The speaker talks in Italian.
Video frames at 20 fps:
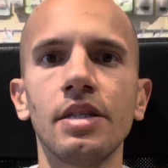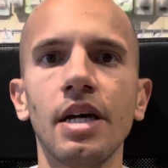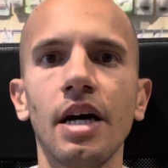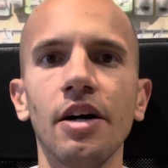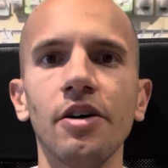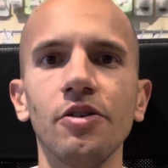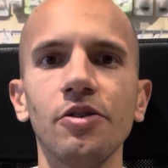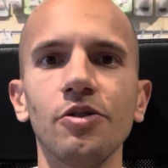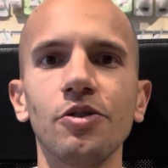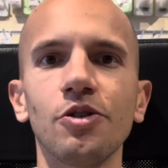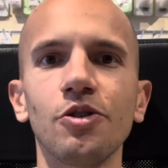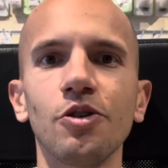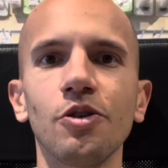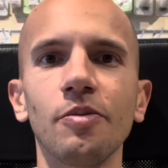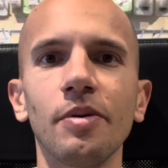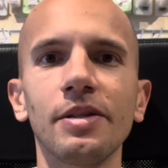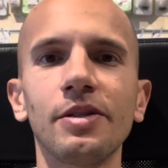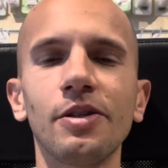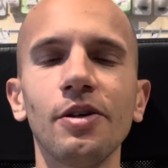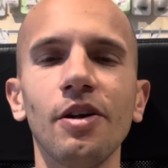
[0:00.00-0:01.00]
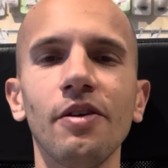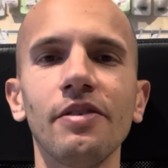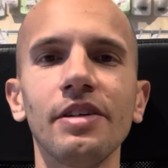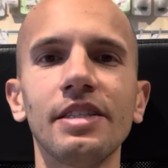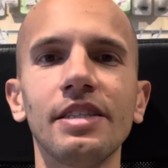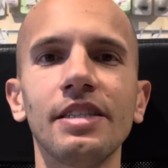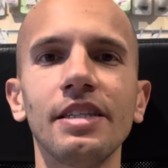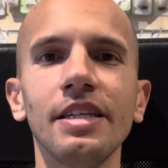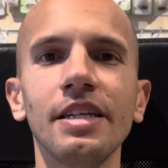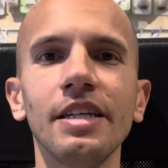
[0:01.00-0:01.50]
Ciao, sono Matteo
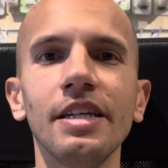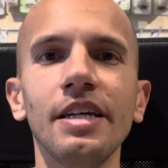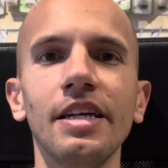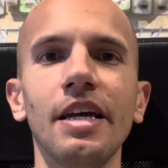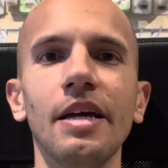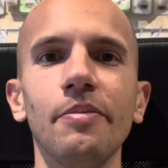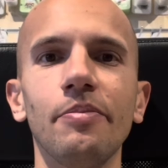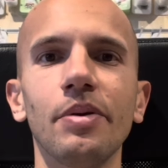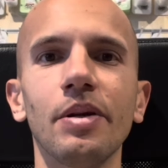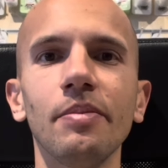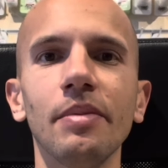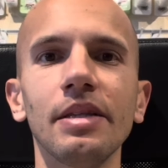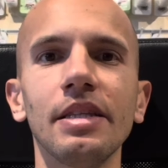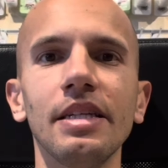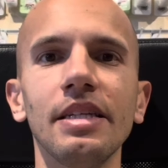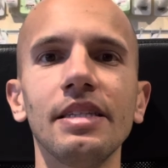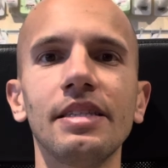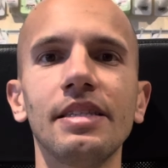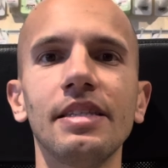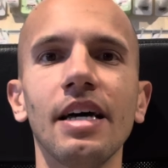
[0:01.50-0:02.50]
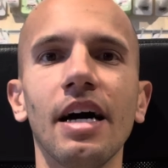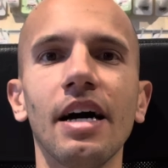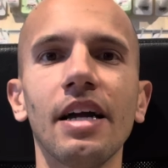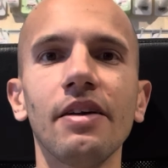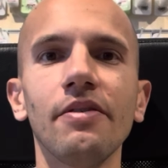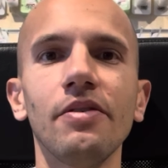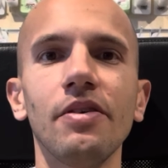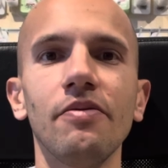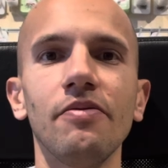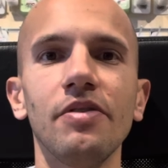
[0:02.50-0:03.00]
Lavezzini e prima di
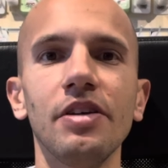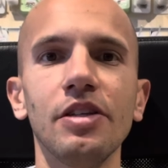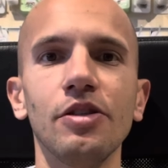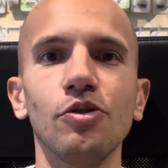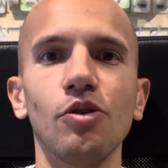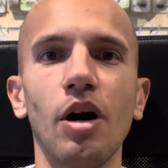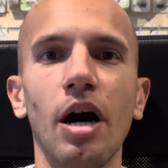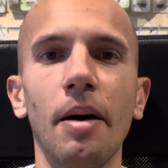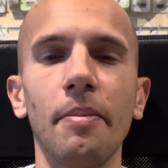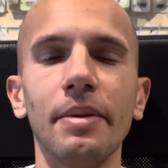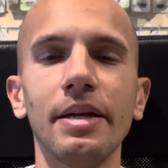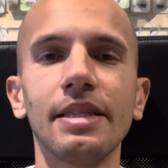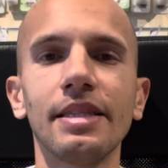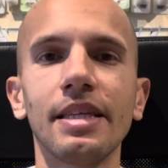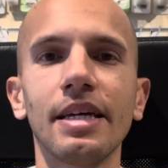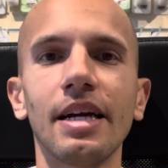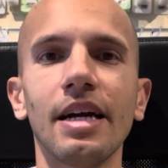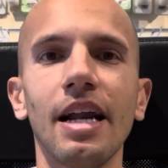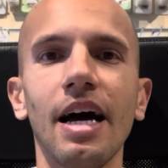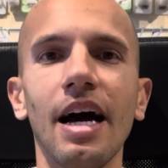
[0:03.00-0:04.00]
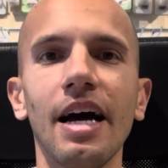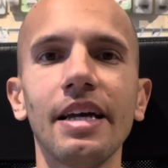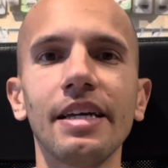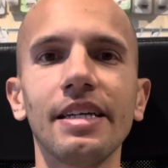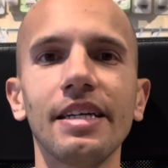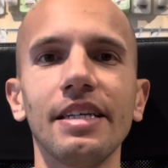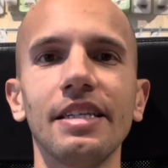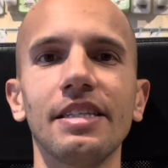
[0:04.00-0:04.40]
iniziare vi invito a mettere like,